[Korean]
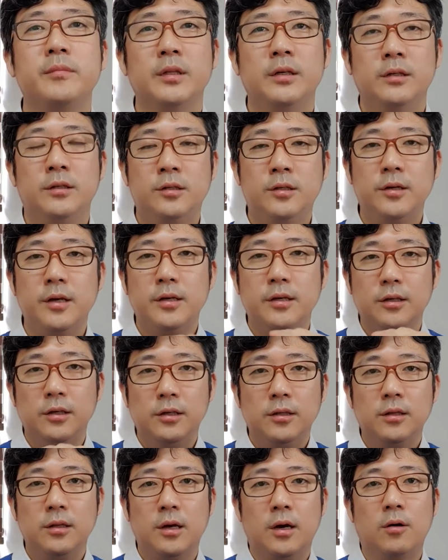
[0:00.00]
이 트랙
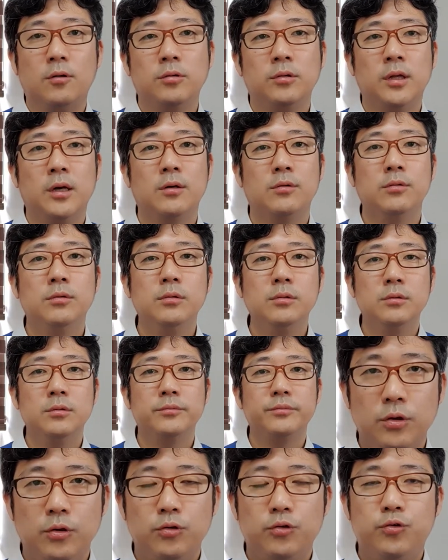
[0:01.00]
인 아웃하고
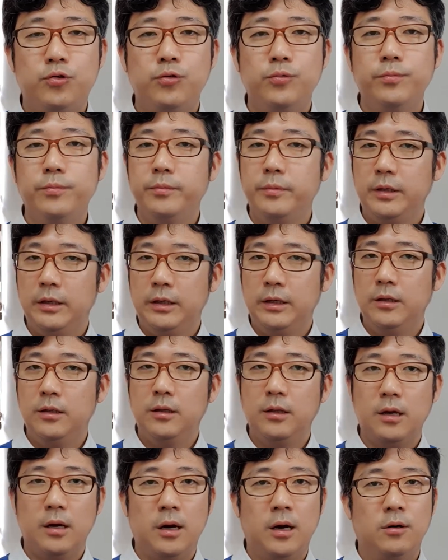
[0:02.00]

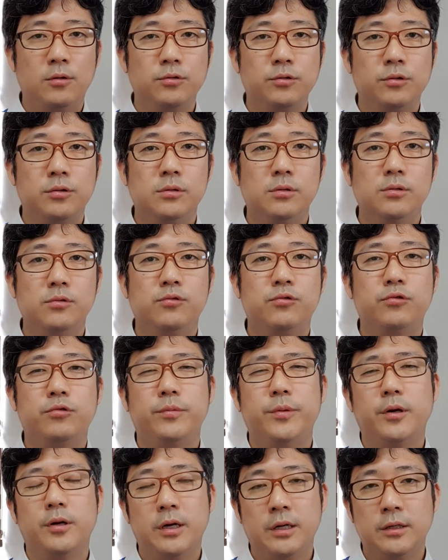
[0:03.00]
줌인 아웃을
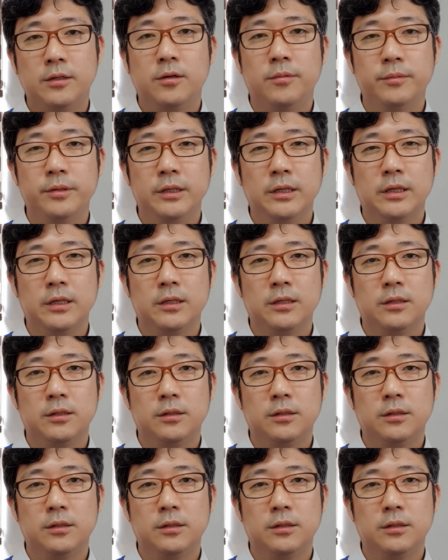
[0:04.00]
구별하는 겁니다